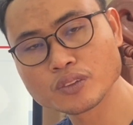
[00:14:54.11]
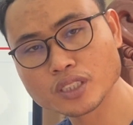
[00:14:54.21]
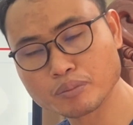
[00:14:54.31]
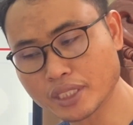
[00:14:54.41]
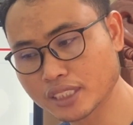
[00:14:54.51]

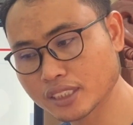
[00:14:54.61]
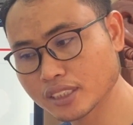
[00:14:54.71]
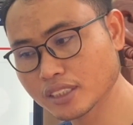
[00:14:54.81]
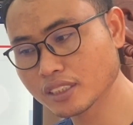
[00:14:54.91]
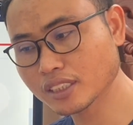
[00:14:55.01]
không ai
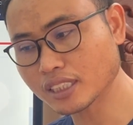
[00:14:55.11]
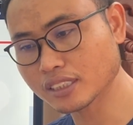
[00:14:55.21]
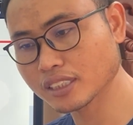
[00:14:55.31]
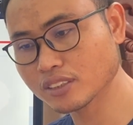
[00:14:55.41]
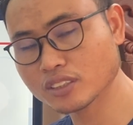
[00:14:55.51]
dướng
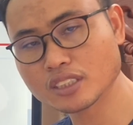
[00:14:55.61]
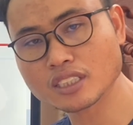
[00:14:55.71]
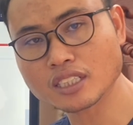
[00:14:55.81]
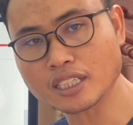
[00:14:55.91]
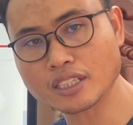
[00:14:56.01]
nên dễ cho chất
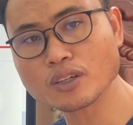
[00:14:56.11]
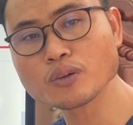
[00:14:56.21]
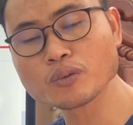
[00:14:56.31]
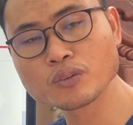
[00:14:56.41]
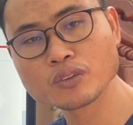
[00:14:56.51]
ăn
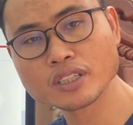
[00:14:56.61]
nồng,